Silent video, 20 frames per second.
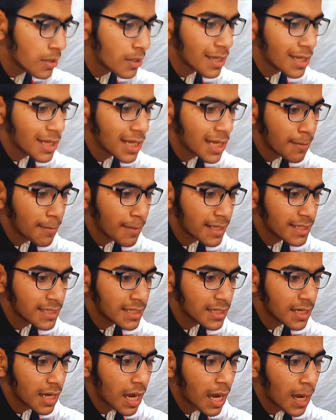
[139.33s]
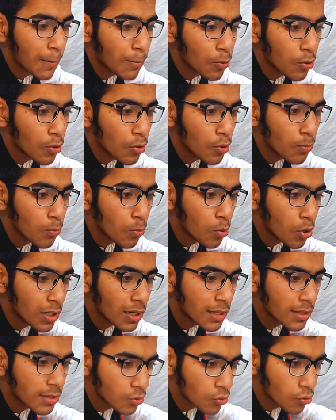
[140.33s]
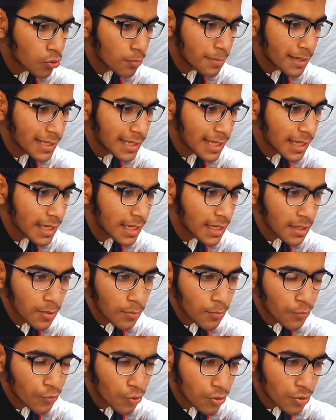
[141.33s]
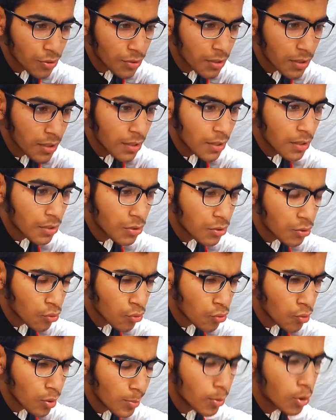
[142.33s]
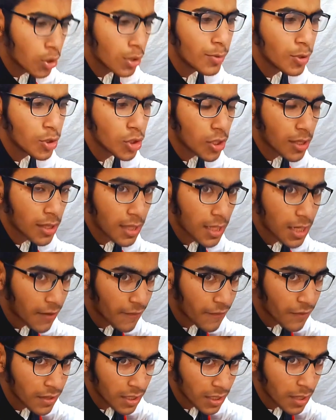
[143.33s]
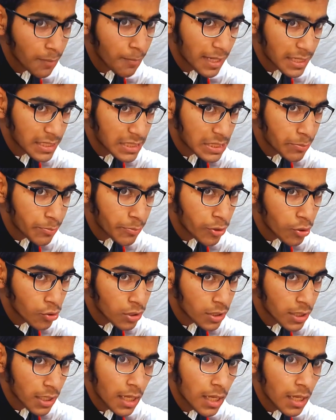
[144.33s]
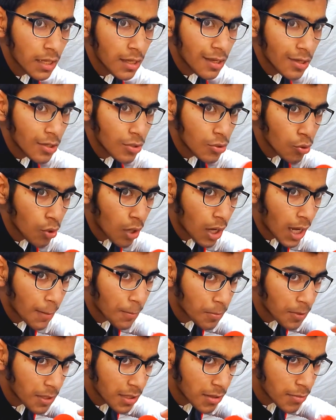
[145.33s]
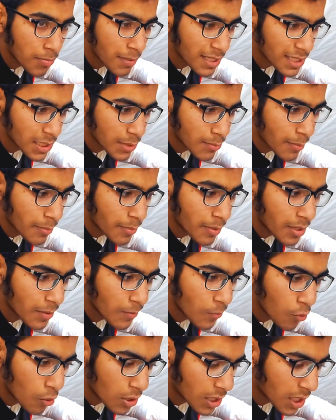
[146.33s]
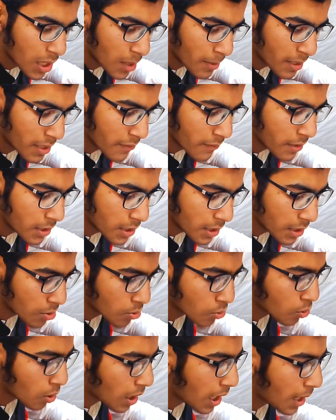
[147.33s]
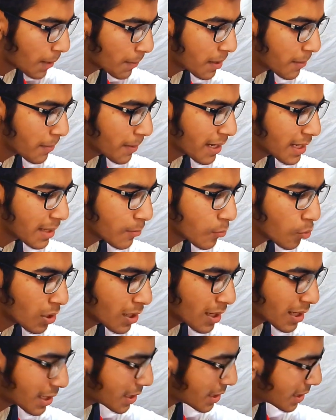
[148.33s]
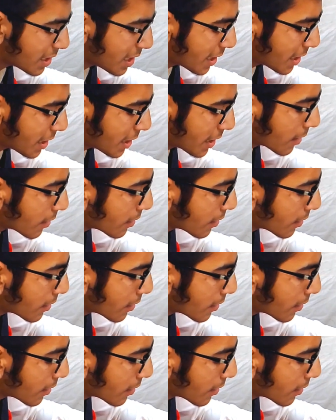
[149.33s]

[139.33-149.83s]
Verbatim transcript: ये मैजिक आपको बॉल ज़रूर मिल जाएगी ये बहुत ज़रूरी बॉल भी होती है तो इससे काफ़ी ज़्यादा मैजिक भी होते हैं तो आप इस मैजिक में भी ये बॉल काम आने वाली है तो आपने पहले ये बॉल ख़रीद लेनी है